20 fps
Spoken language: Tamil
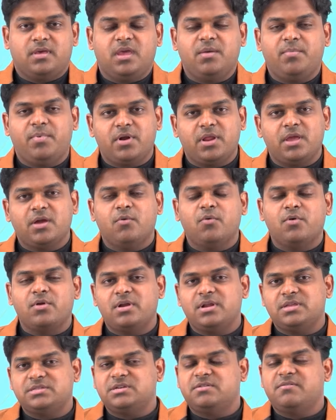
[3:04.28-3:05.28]
இப்போ நீங்கள்
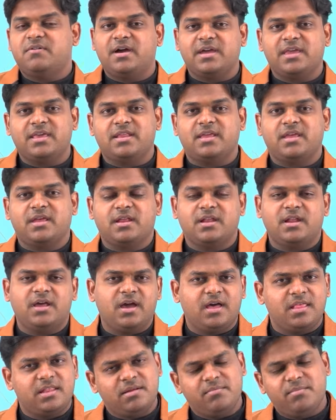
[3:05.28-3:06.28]
ஒரு லட்சம் வாங்கியிருக்கீங்கன்னா
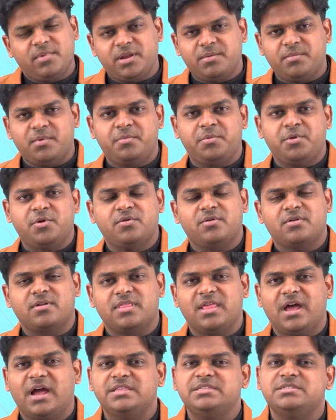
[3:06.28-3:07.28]
அதில் மினிமம்
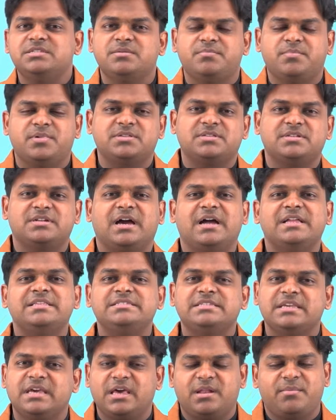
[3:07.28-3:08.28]
டியூன்றது அஞ்சு பர்சன்ட்
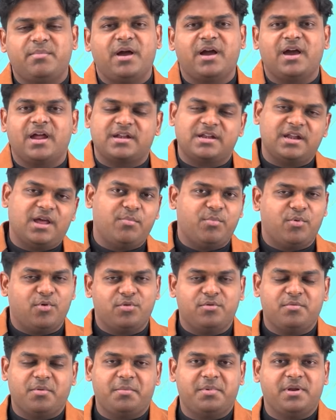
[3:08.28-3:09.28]
அஞ்சாயிரம் ரூபாய் கட்டினா
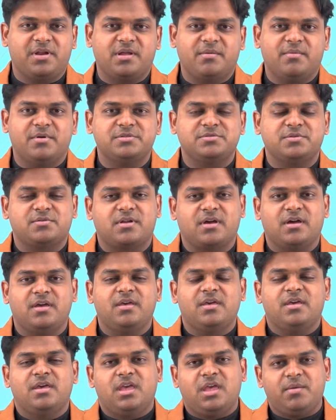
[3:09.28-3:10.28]
போதும் அப்படின்ற மாதிரி சொல்கிறாங்க
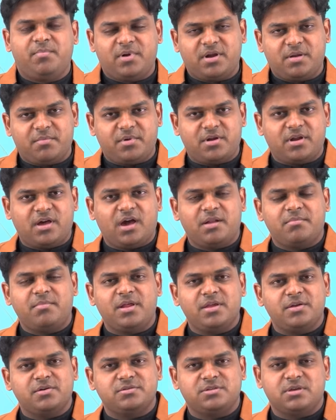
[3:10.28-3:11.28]
இப்போ நம்ம
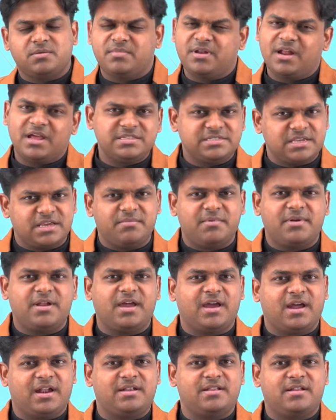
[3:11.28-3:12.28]
நார்மலாக யோசிக்கும் போது அஞ்சாயிரம் ரூபாய்
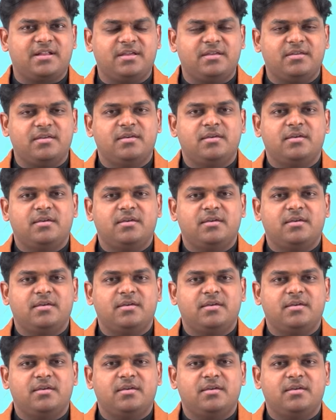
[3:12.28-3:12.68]
நான் கட்டுறேன்